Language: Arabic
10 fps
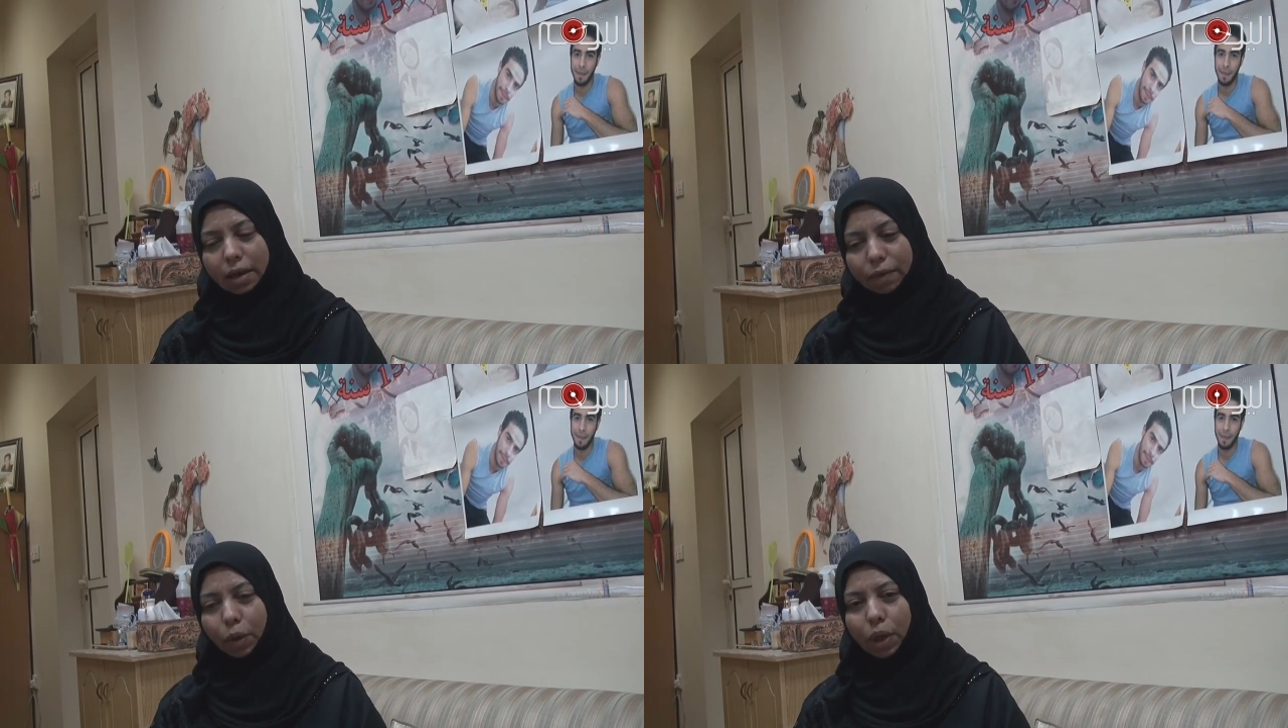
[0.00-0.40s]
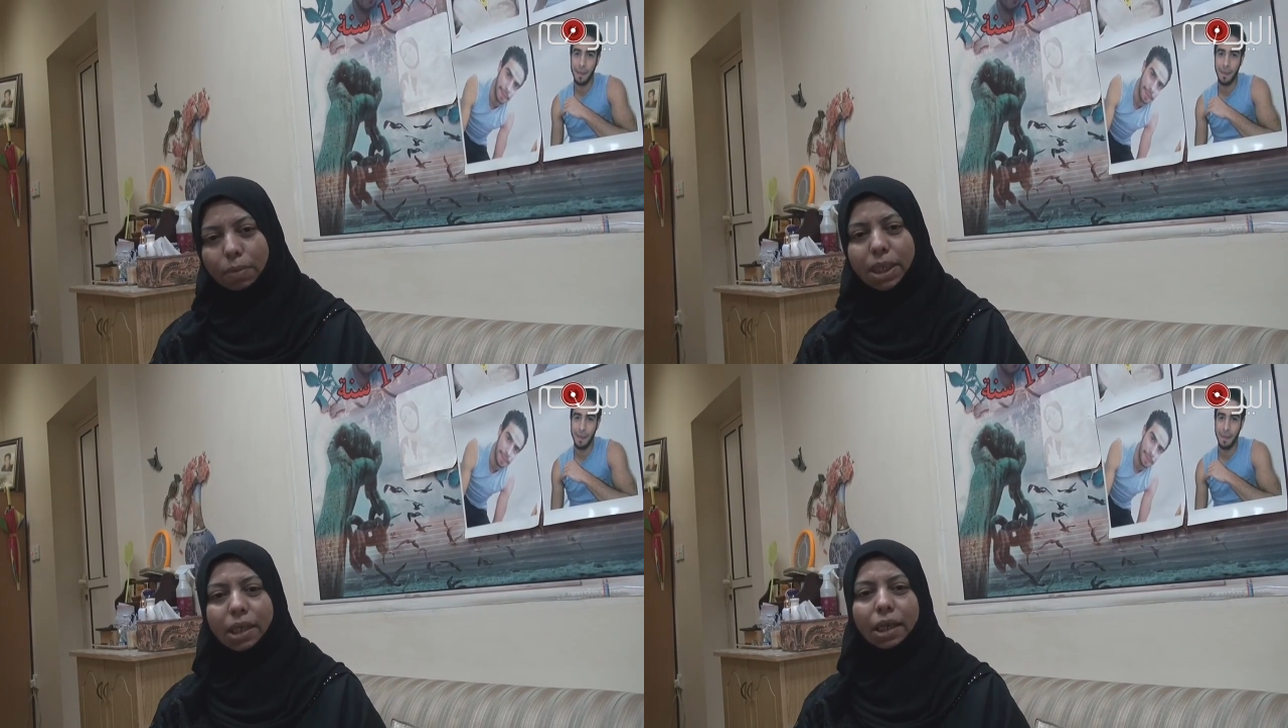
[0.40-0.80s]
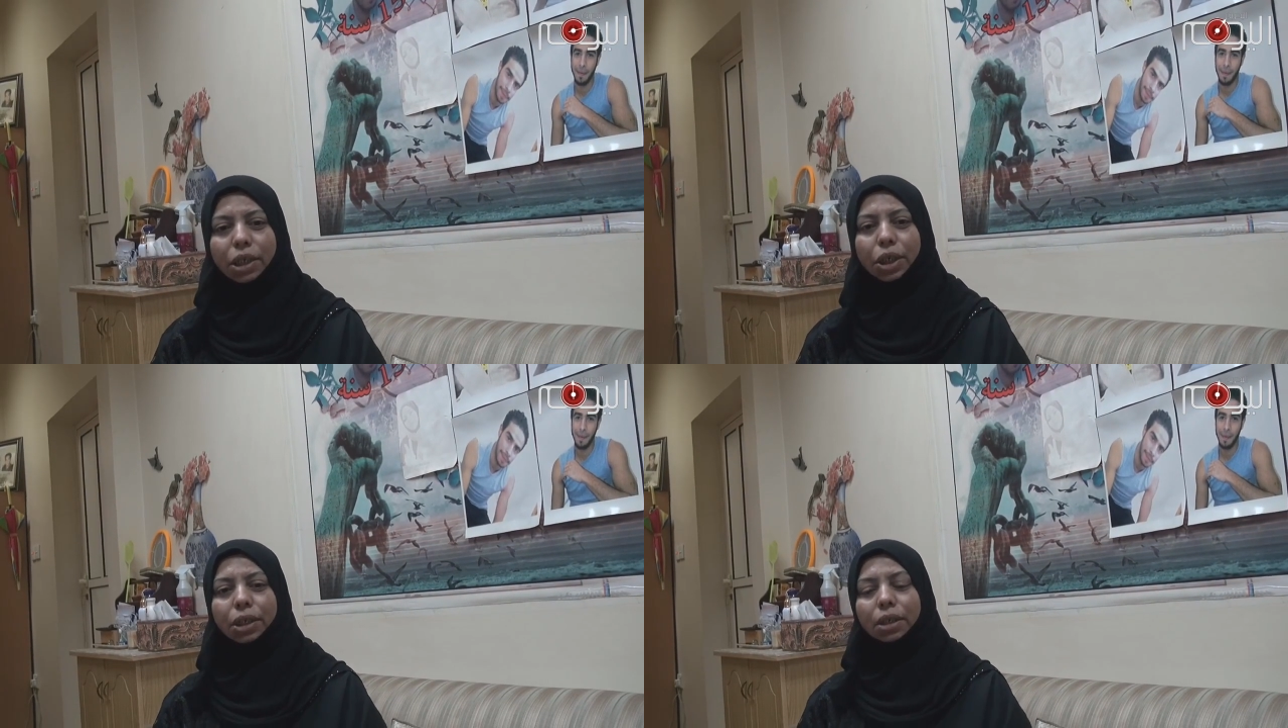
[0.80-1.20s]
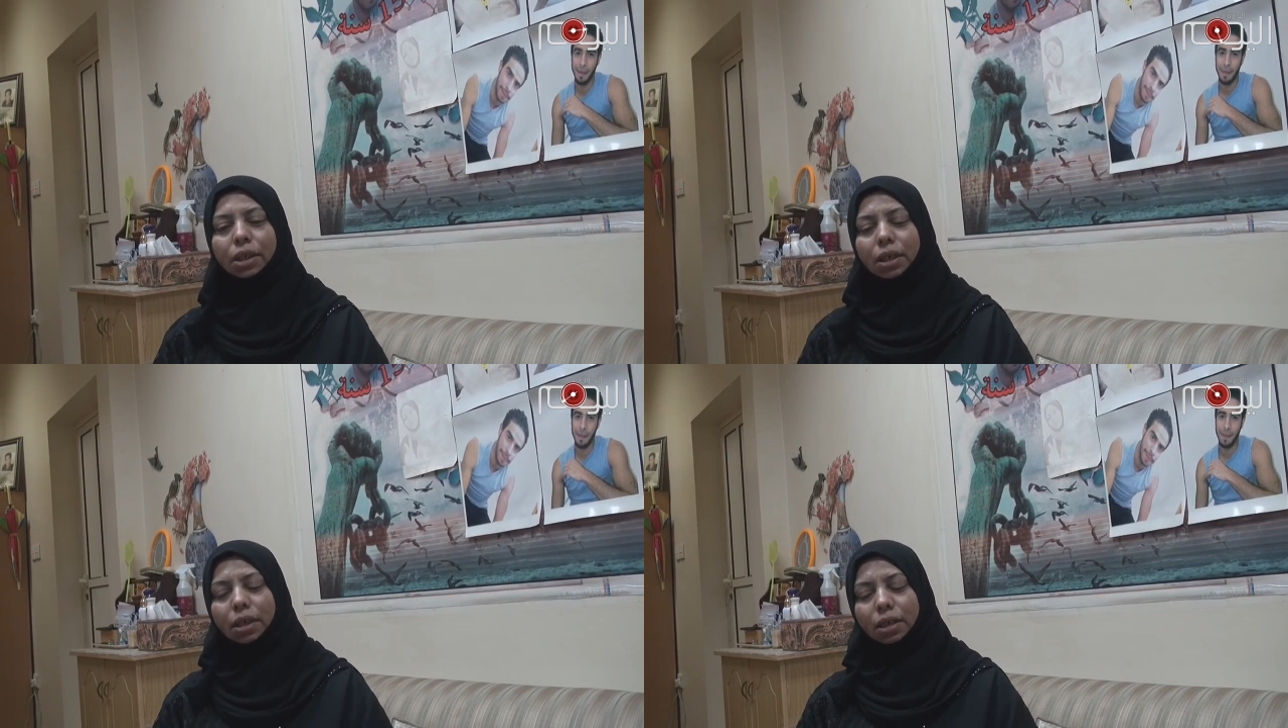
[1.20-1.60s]
2015
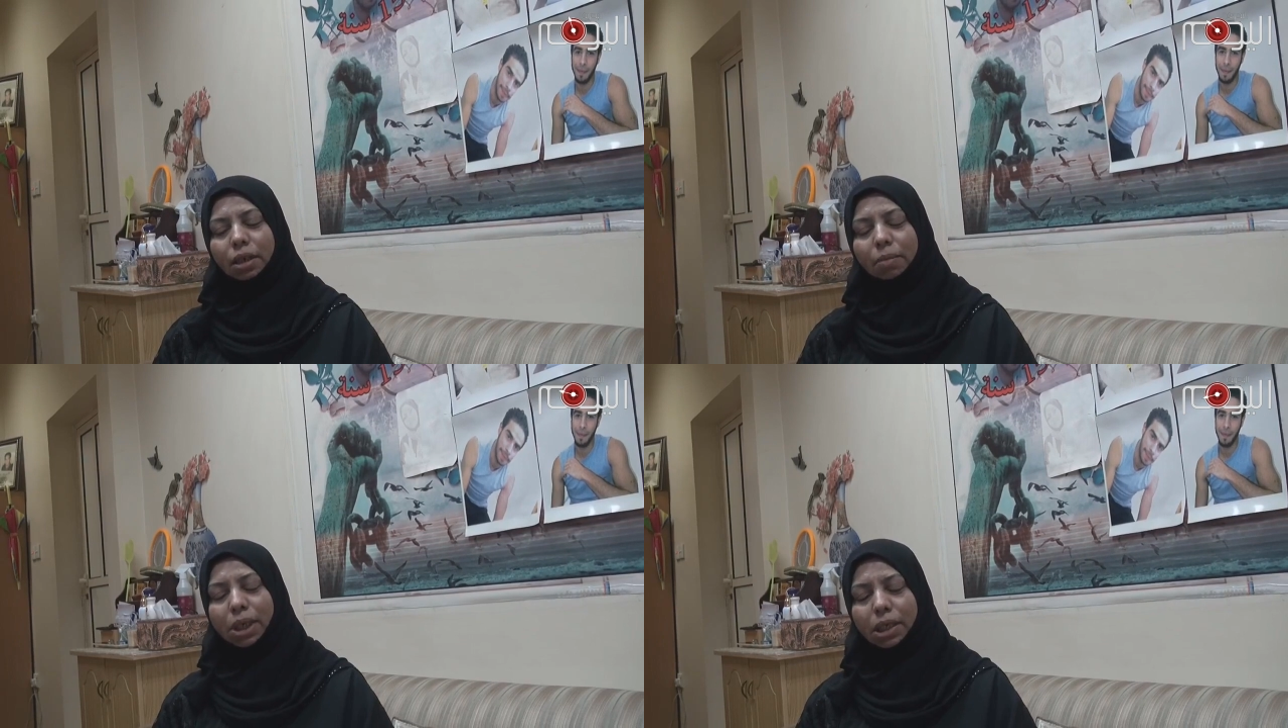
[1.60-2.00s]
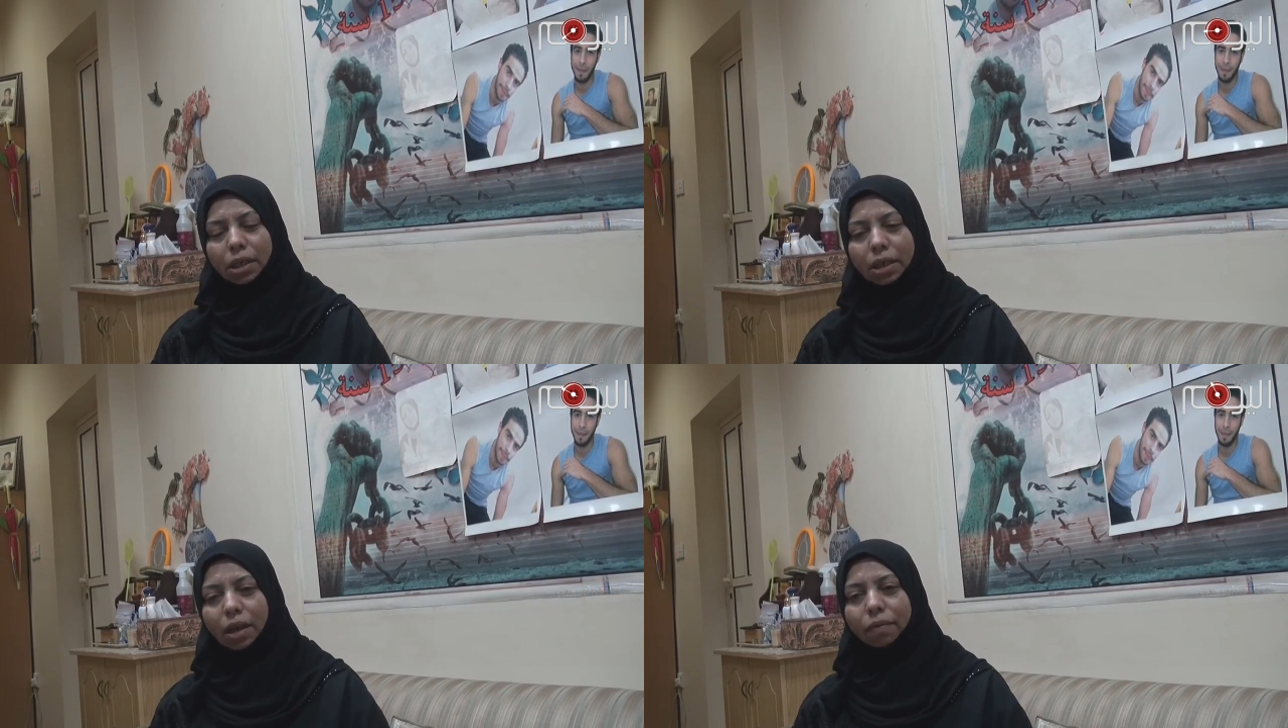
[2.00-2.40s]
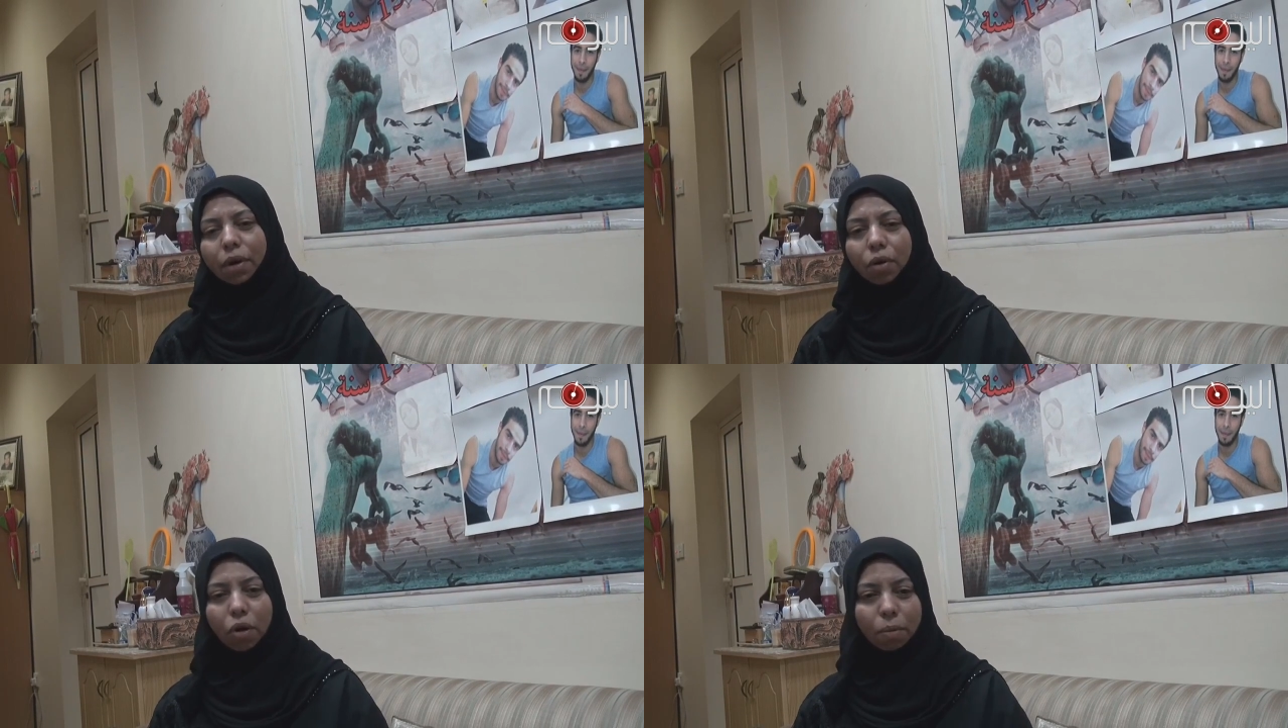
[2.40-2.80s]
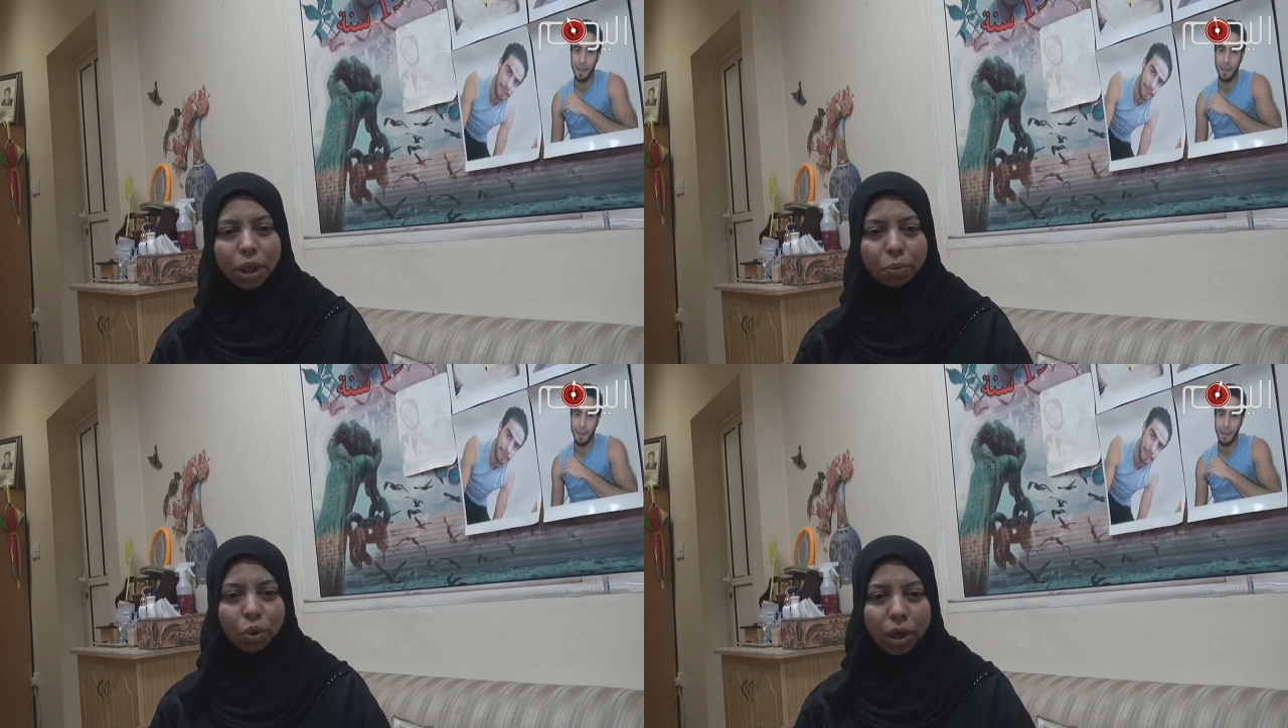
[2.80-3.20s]
تم استهدافه هو
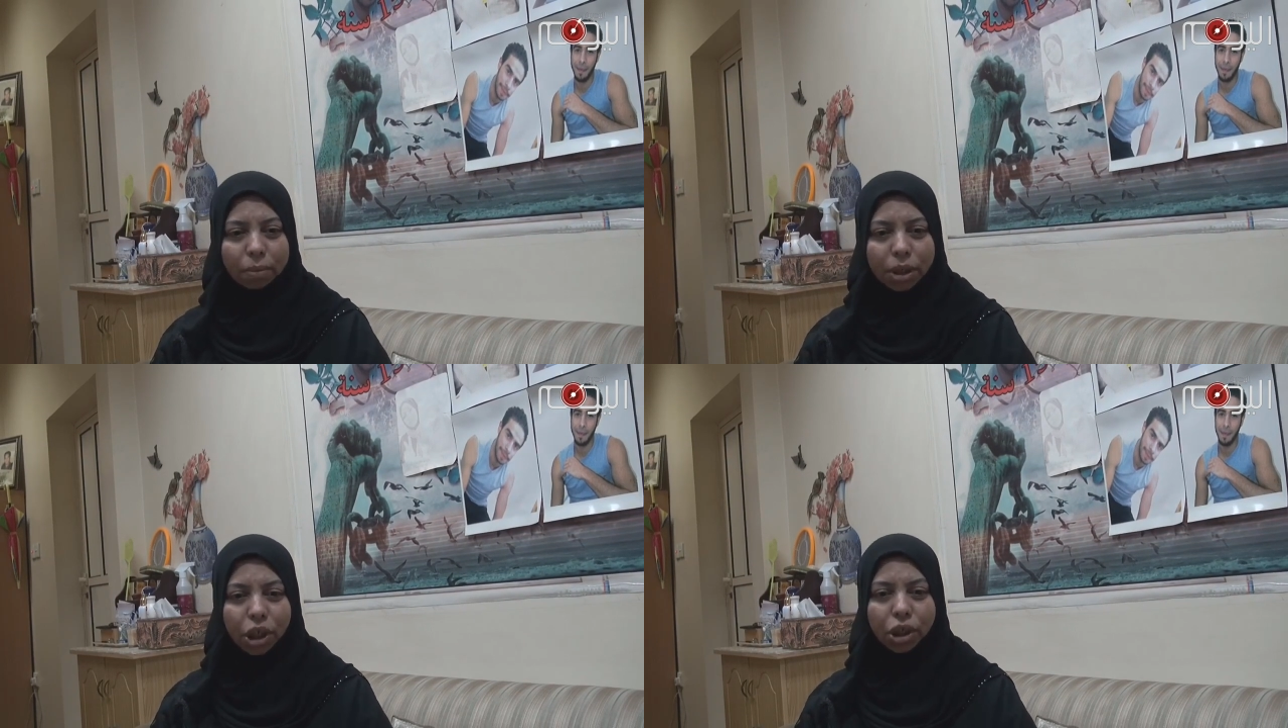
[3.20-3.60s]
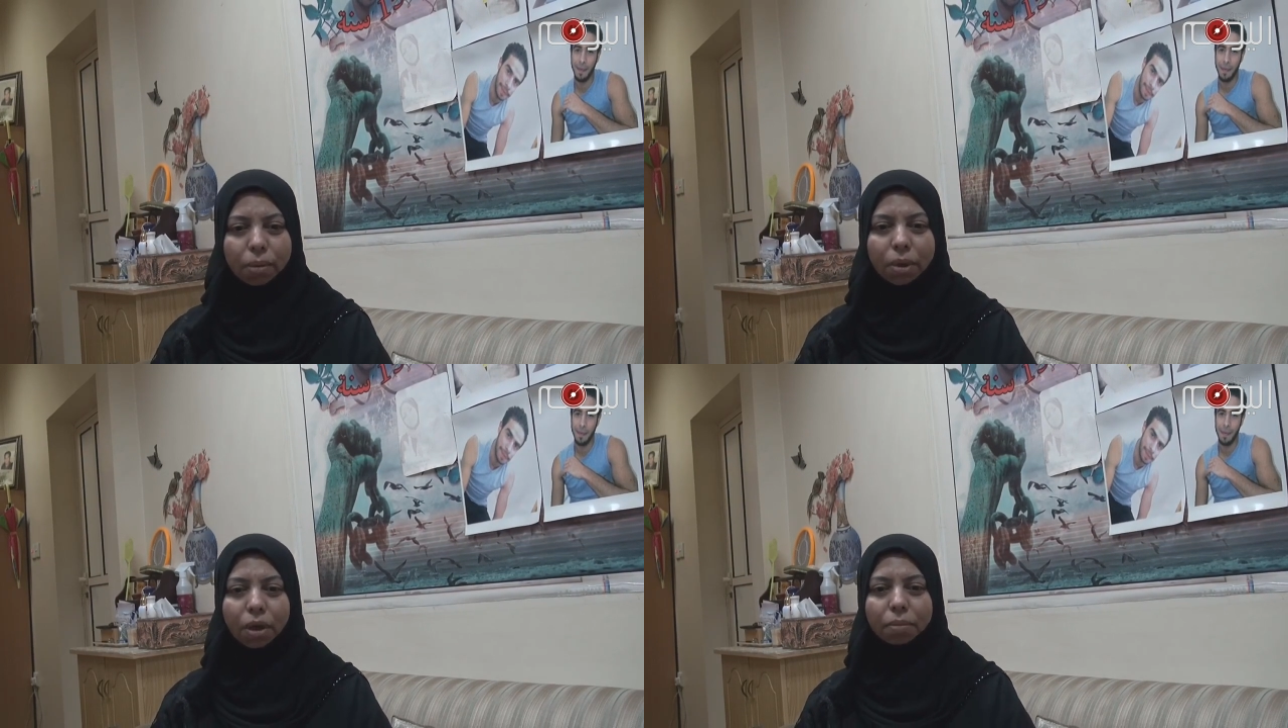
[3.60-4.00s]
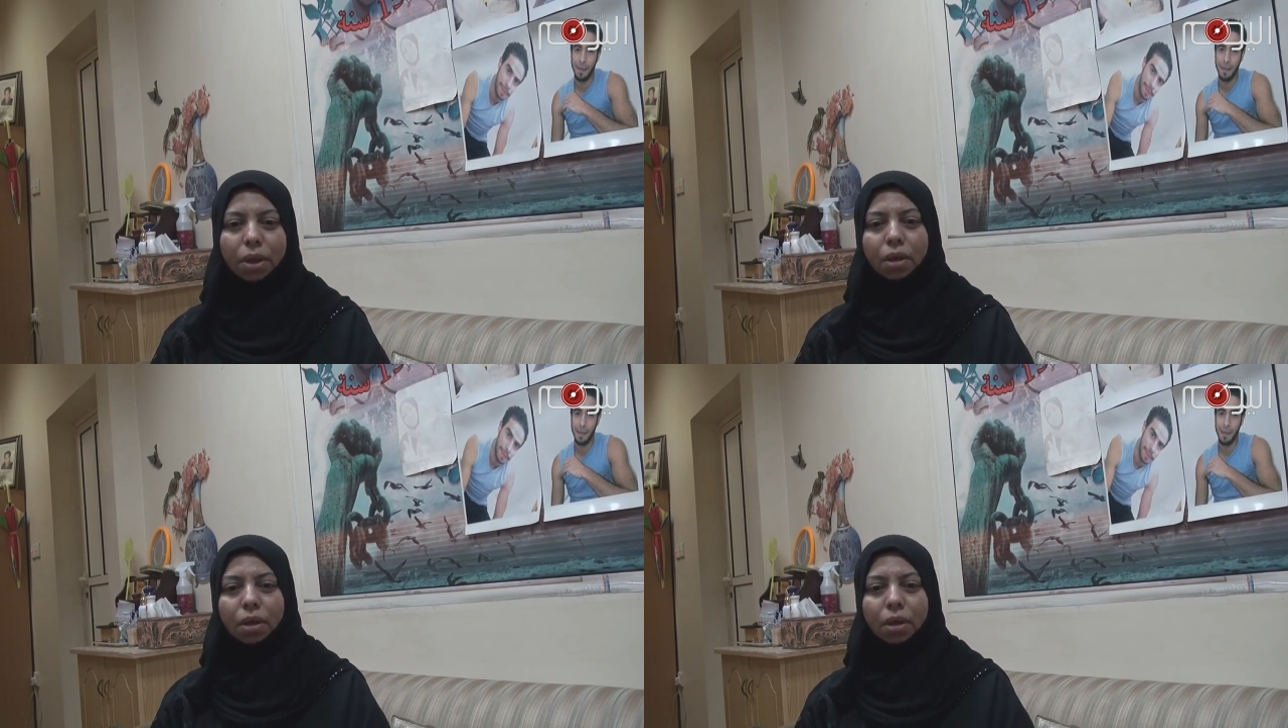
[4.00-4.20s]
مجموعة من الشباب